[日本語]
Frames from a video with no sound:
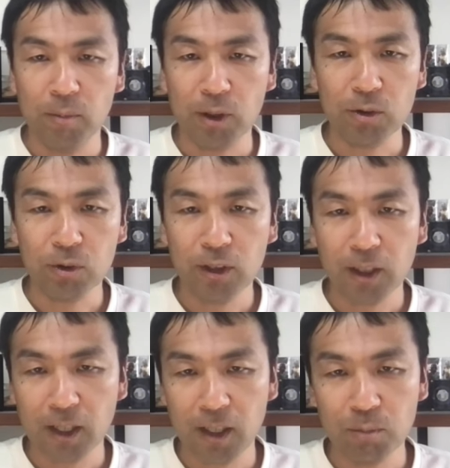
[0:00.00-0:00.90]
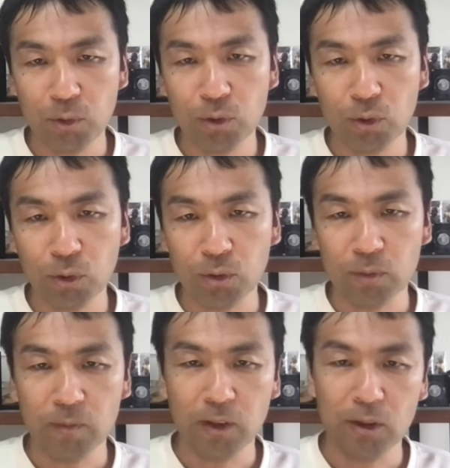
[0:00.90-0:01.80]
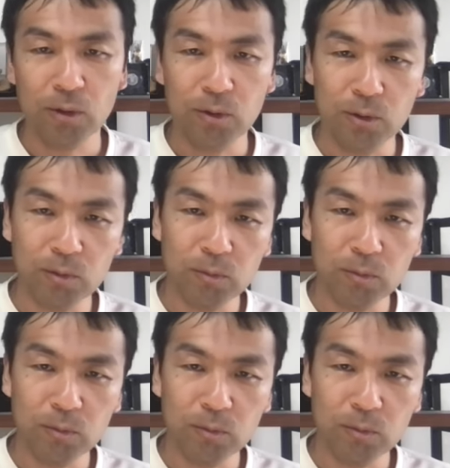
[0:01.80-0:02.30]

場所によってはレインボートーンっていう